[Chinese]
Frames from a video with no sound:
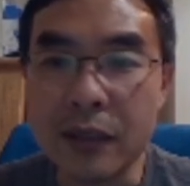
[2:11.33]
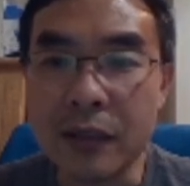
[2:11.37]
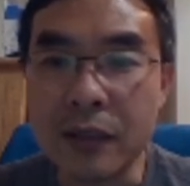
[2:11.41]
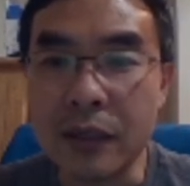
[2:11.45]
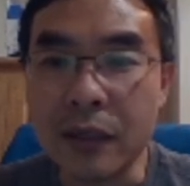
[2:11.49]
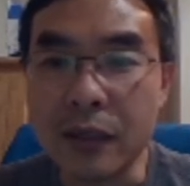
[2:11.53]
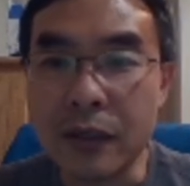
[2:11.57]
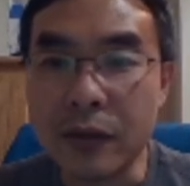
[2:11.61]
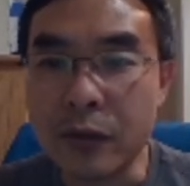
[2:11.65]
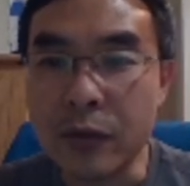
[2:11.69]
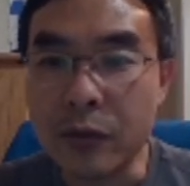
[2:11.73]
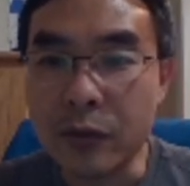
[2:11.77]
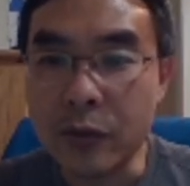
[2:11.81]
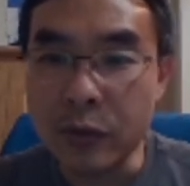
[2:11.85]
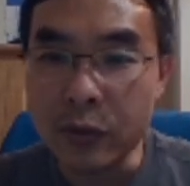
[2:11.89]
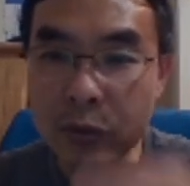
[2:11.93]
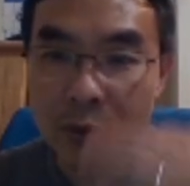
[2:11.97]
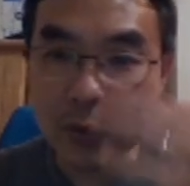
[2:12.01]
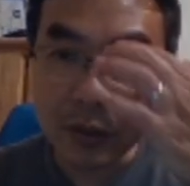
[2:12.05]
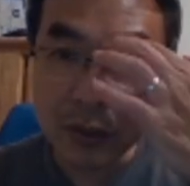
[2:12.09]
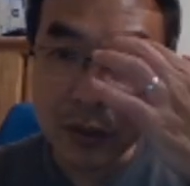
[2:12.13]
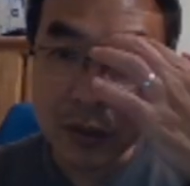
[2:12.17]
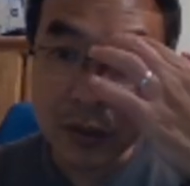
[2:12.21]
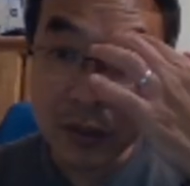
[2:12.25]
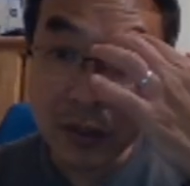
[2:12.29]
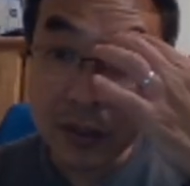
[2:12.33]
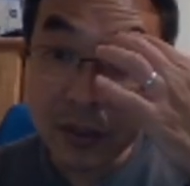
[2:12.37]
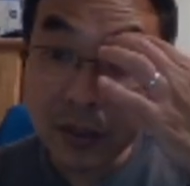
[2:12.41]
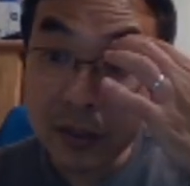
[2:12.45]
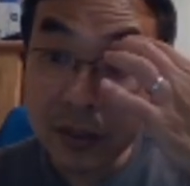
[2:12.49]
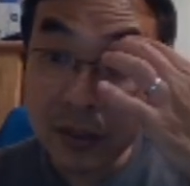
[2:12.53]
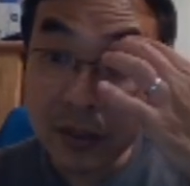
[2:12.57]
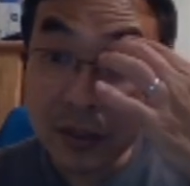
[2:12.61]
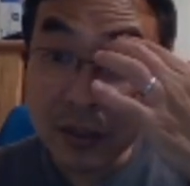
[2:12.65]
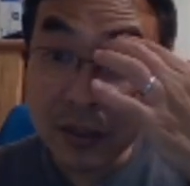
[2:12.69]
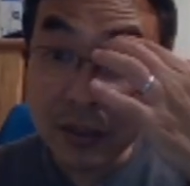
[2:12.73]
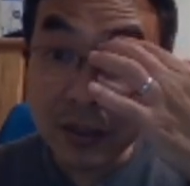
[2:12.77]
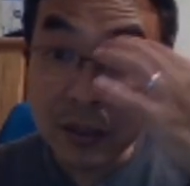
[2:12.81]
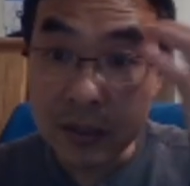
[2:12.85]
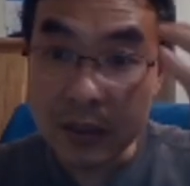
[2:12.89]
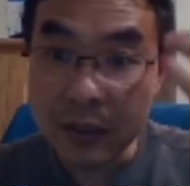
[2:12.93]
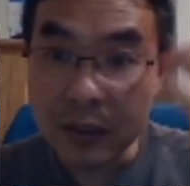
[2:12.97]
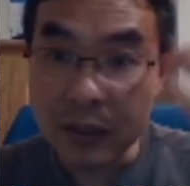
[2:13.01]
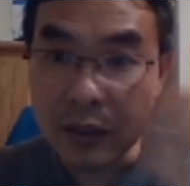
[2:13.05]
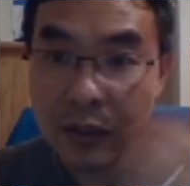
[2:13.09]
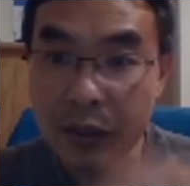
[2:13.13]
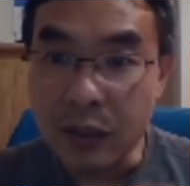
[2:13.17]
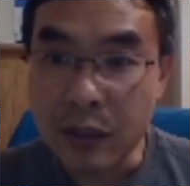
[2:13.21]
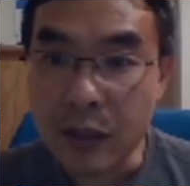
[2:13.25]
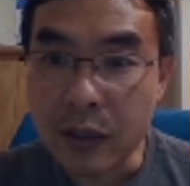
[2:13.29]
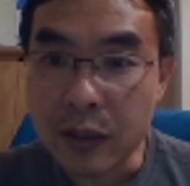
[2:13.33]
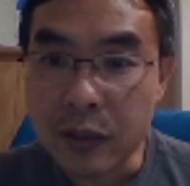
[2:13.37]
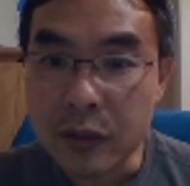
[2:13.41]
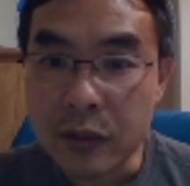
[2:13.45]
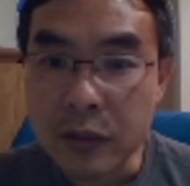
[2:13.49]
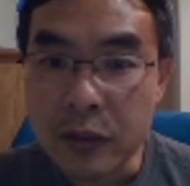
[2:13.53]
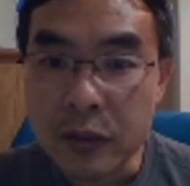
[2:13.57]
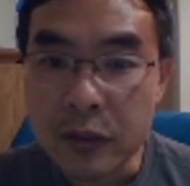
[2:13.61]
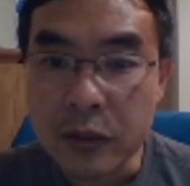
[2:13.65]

然后，呃，